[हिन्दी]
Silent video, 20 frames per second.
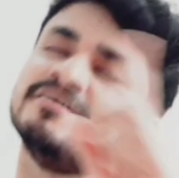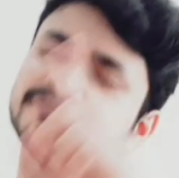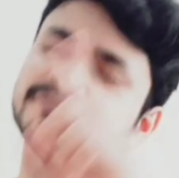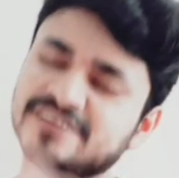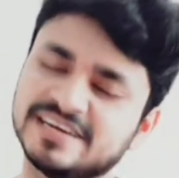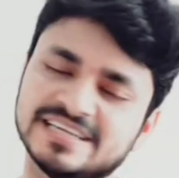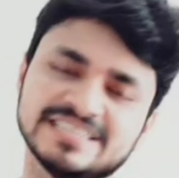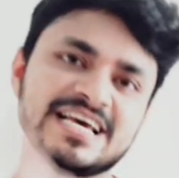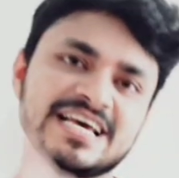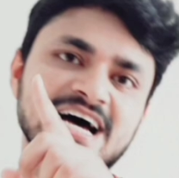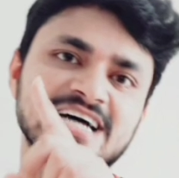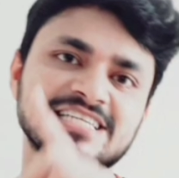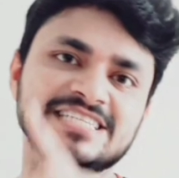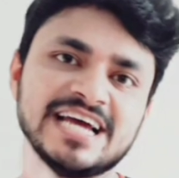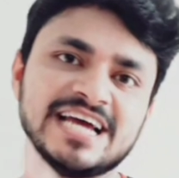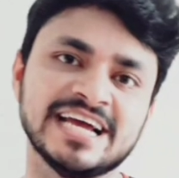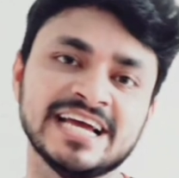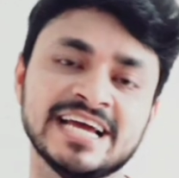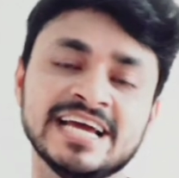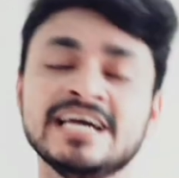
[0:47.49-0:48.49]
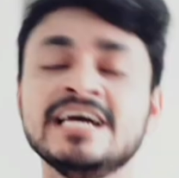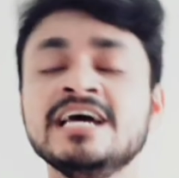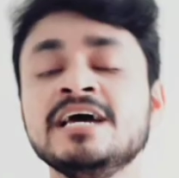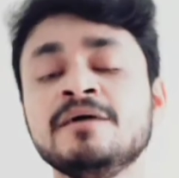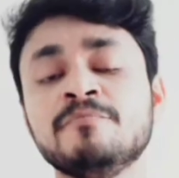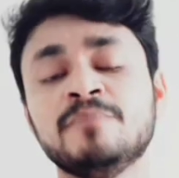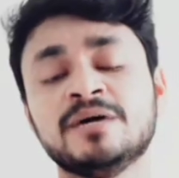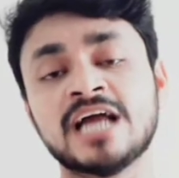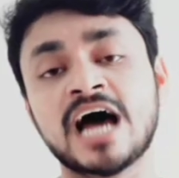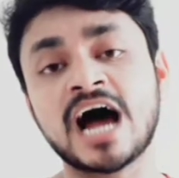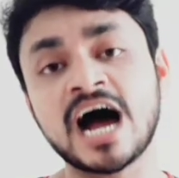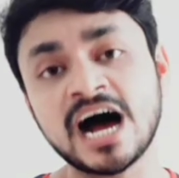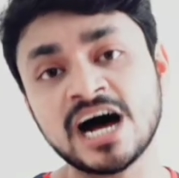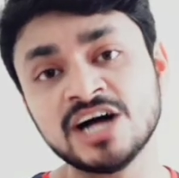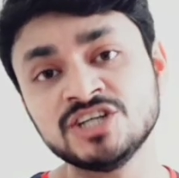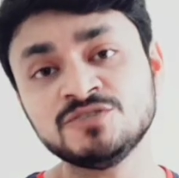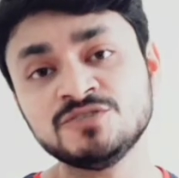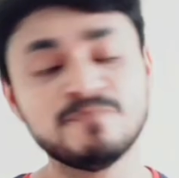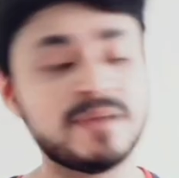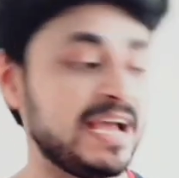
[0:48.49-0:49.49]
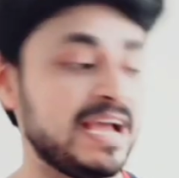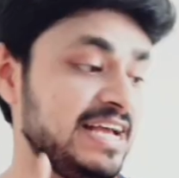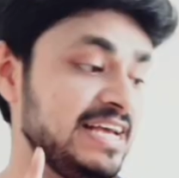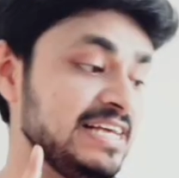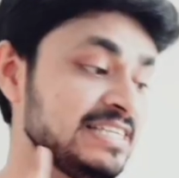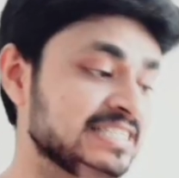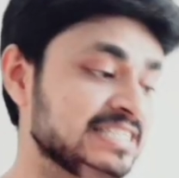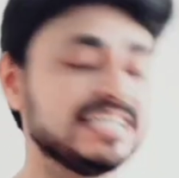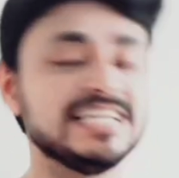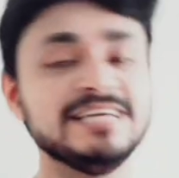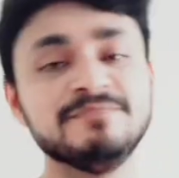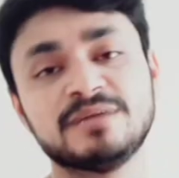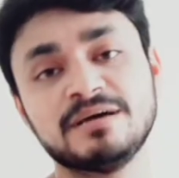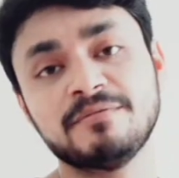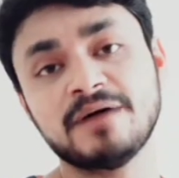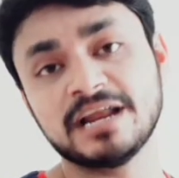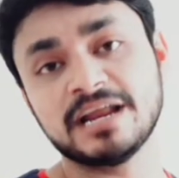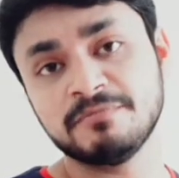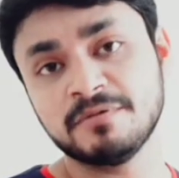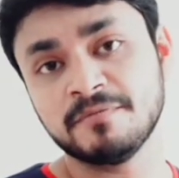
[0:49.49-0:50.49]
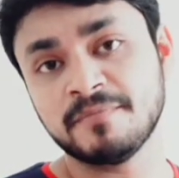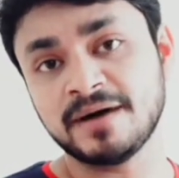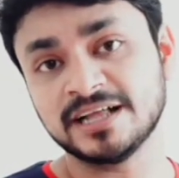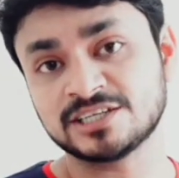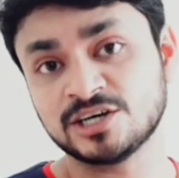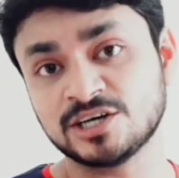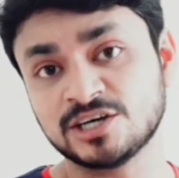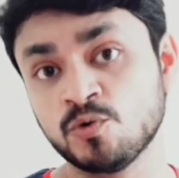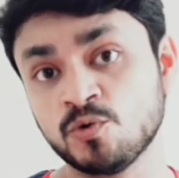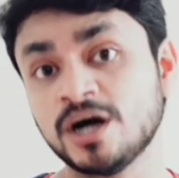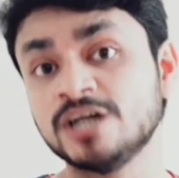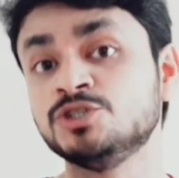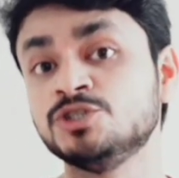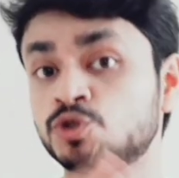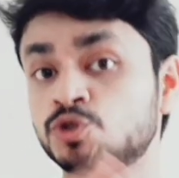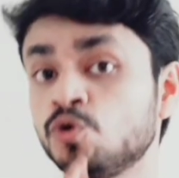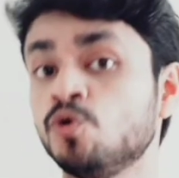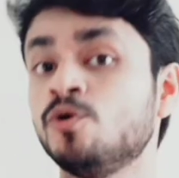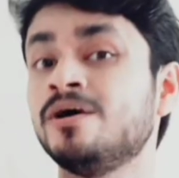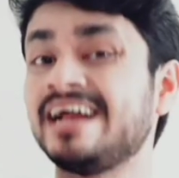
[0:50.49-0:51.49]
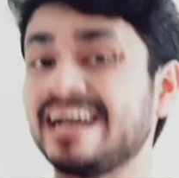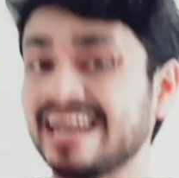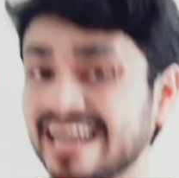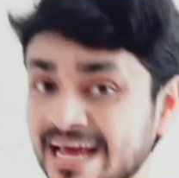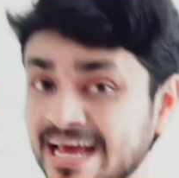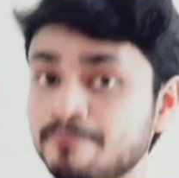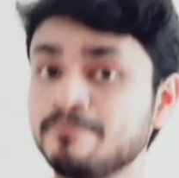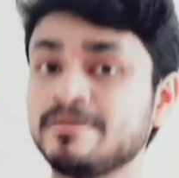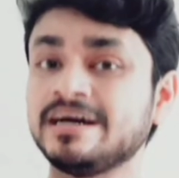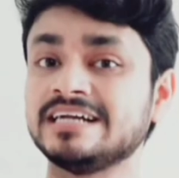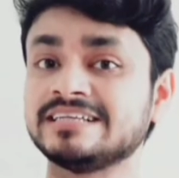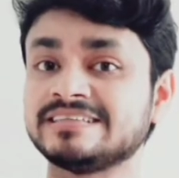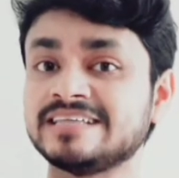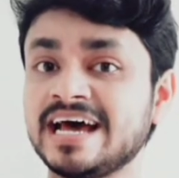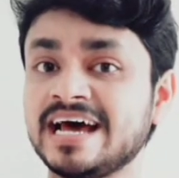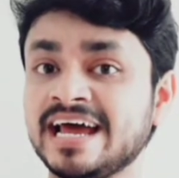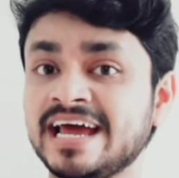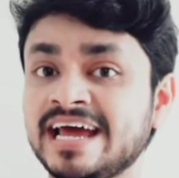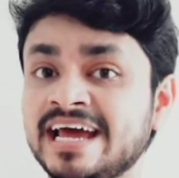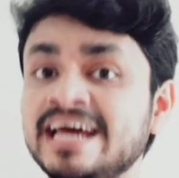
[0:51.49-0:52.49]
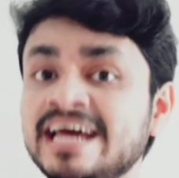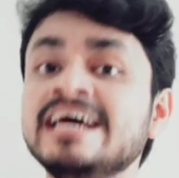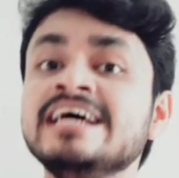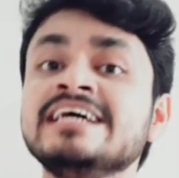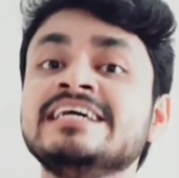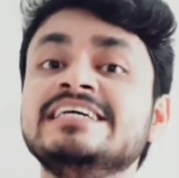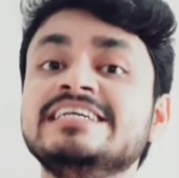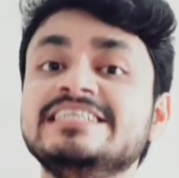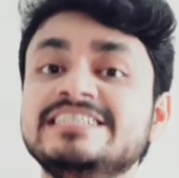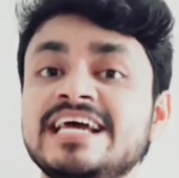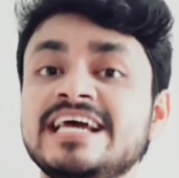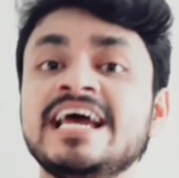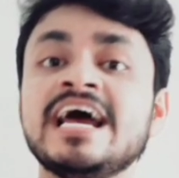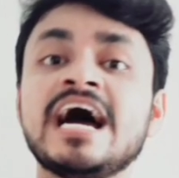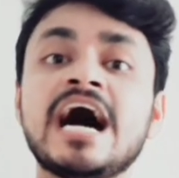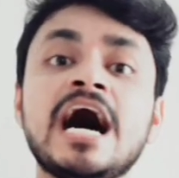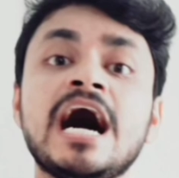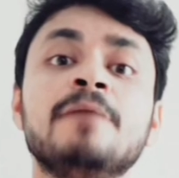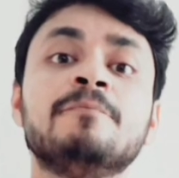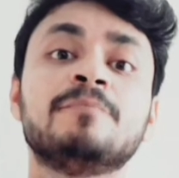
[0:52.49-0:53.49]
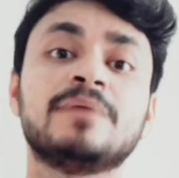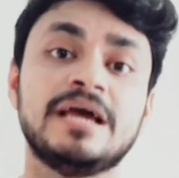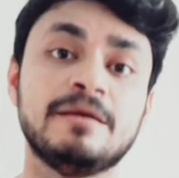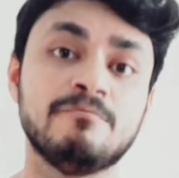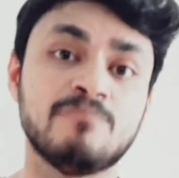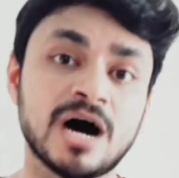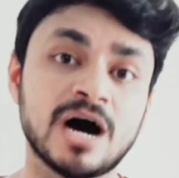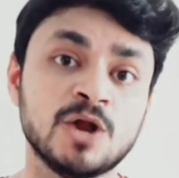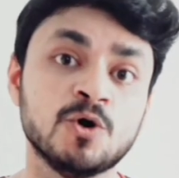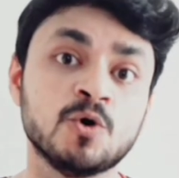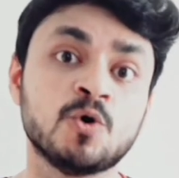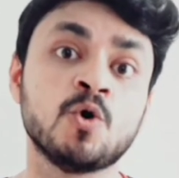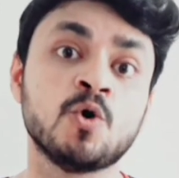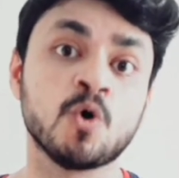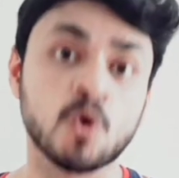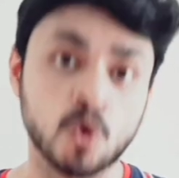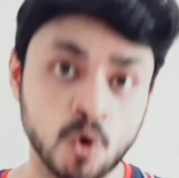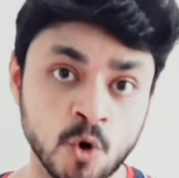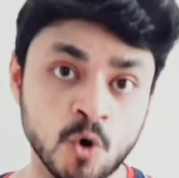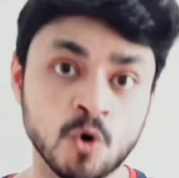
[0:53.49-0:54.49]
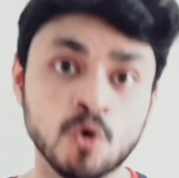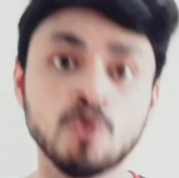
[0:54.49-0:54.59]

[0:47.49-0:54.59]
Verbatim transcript: फिर से आ जाएंगे बट आज मैं इस क्रीम के बारे में बात करूंगा जो क्लेम करता है कि ये आपके बालों को